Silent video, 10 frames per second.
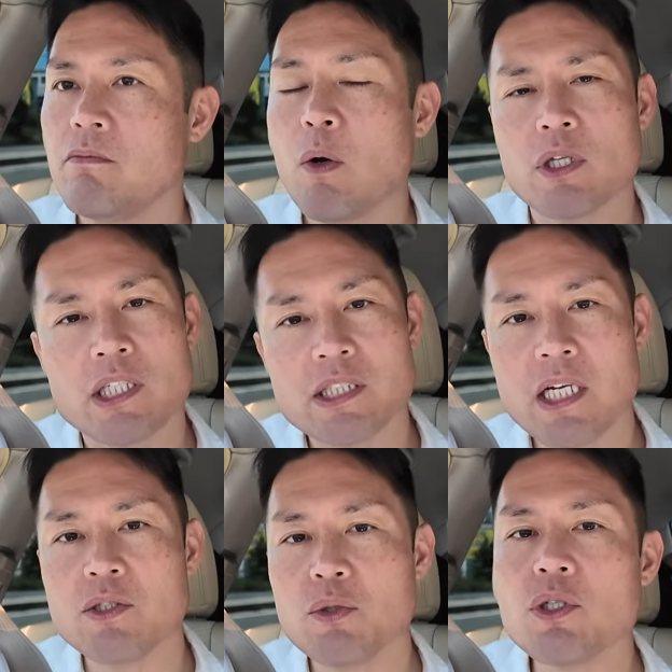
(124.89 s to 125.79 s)
まあ私
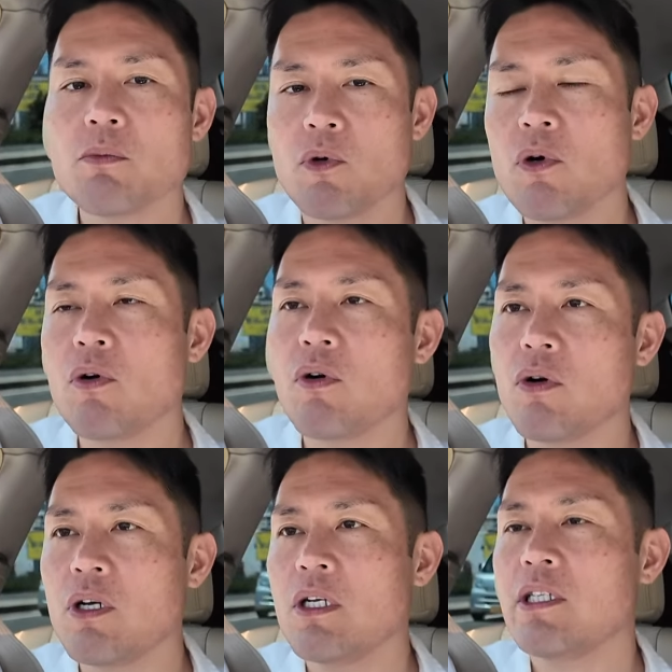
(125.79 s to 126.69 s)
が行く時
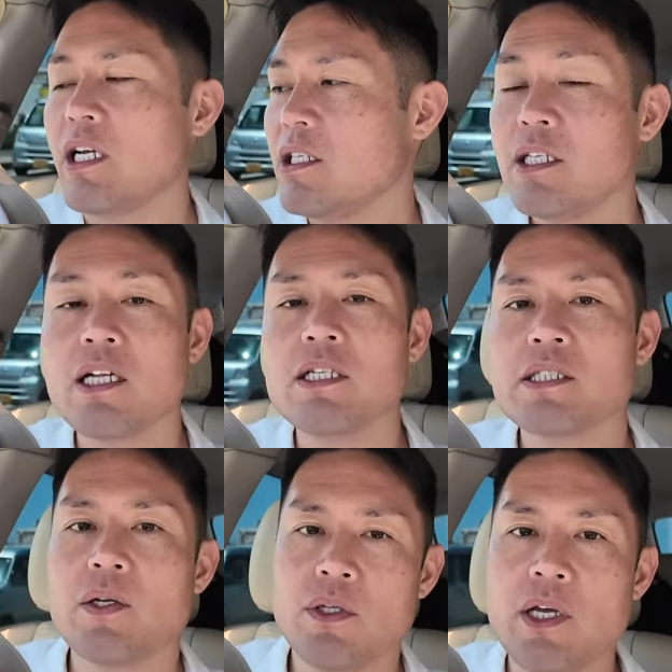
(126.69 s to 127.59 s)
も並んでたんで
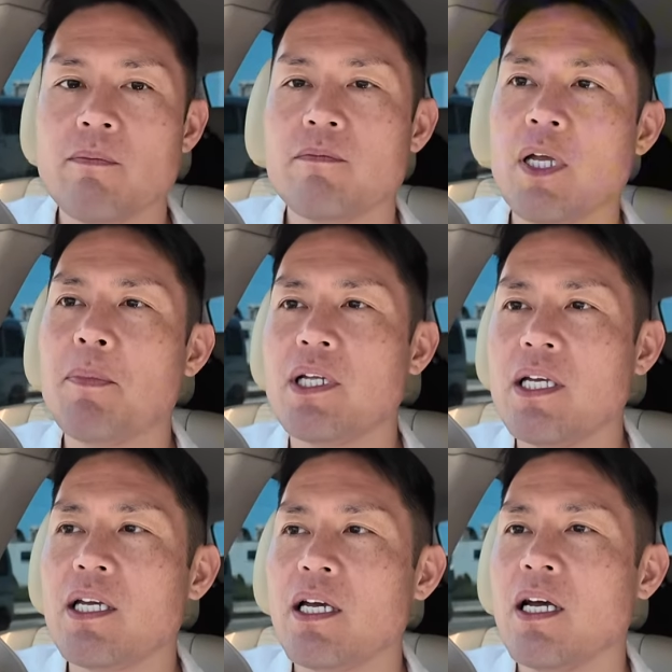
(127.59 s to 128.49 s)
すけどね。やっぱ
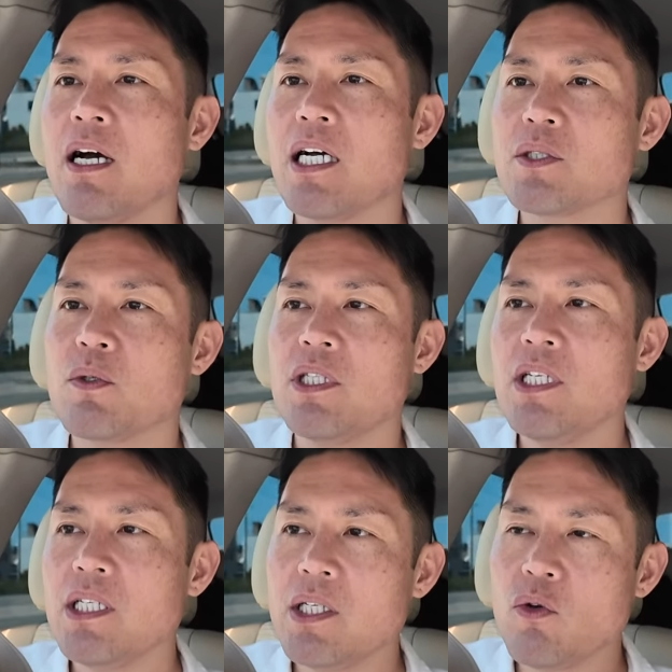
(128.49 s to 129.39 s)
りあそこ
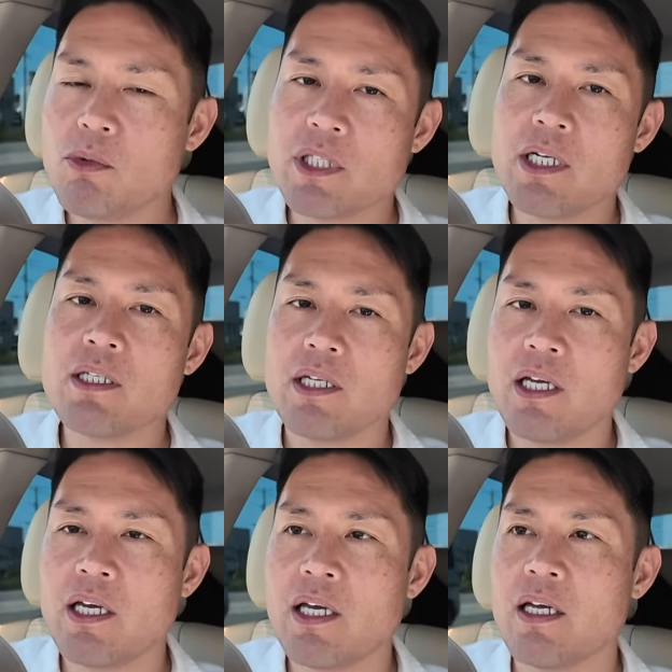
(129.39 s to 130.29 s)
人気のお店なん
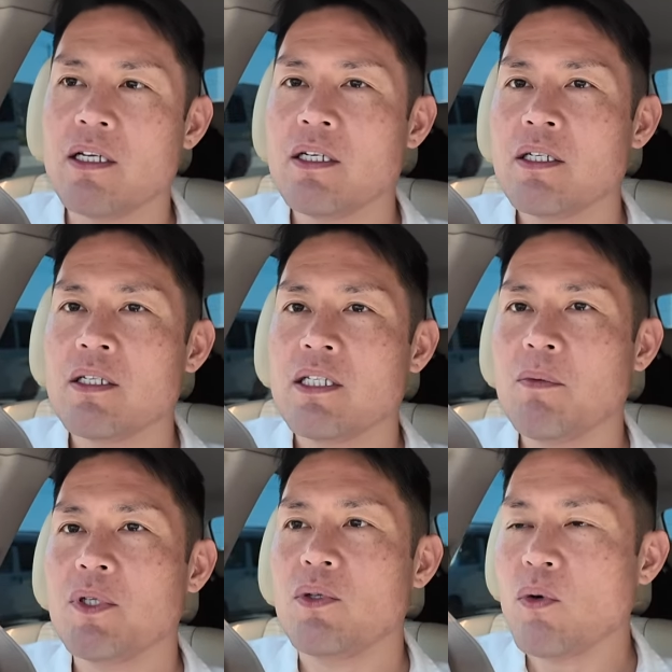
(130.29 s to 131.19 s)
で、
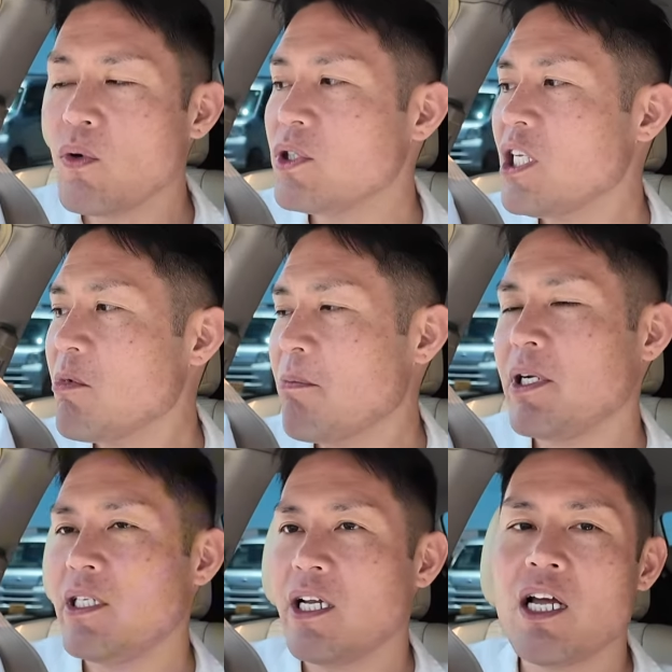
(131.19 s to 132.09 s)
どうしてもやっ
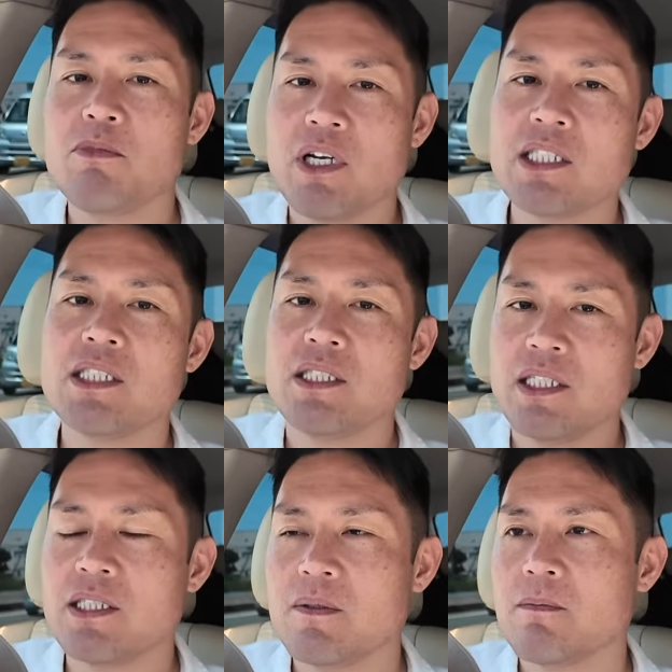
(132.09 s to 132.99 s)
ぱり並ぶらしい
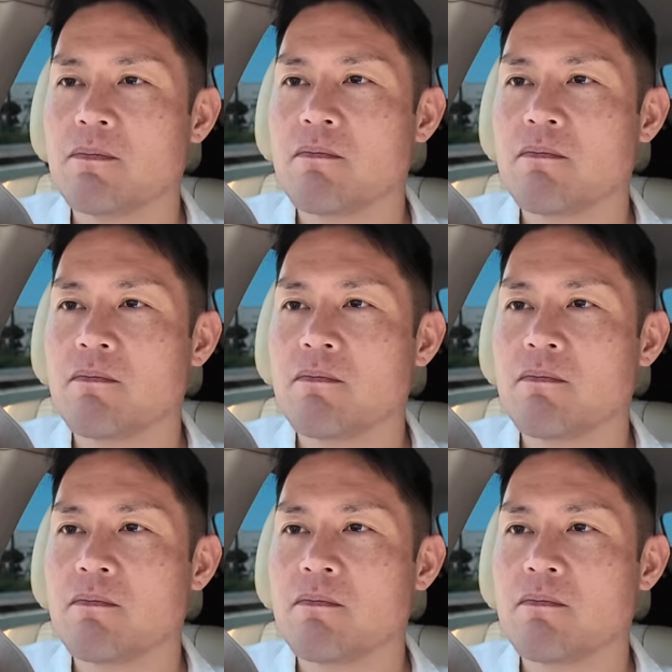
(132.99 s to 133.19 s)
です。